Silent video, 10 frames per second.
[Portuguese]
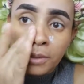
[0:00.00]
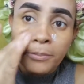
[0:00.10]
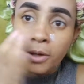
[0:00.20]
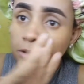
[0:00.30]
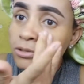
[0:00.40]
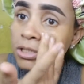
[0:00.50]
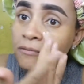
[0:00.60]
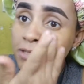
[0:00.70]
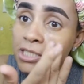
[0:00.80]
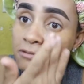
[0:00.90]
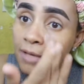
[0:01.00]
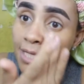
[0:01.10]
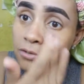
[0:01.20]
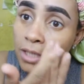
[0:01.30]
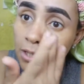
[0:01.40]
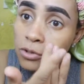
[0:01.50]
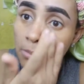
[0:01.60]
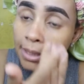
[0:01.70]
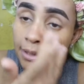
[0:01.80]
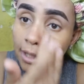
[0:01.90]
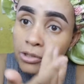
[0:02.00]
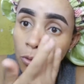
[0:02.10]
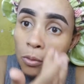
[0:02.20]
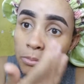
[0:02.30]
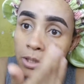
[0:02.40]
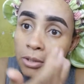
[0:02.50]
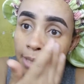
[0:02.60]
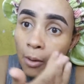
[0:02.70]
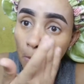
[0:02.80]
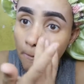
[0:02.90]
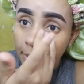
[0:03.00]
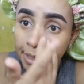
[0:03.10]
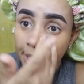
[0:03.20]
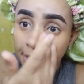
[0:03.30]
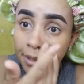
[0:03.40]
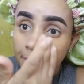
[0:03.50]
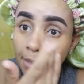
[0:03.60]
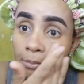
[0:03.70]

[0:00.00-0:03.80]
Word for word: O é importante que vocês façam aqui sua maquiagem comigo e me acompanhem aqui, tá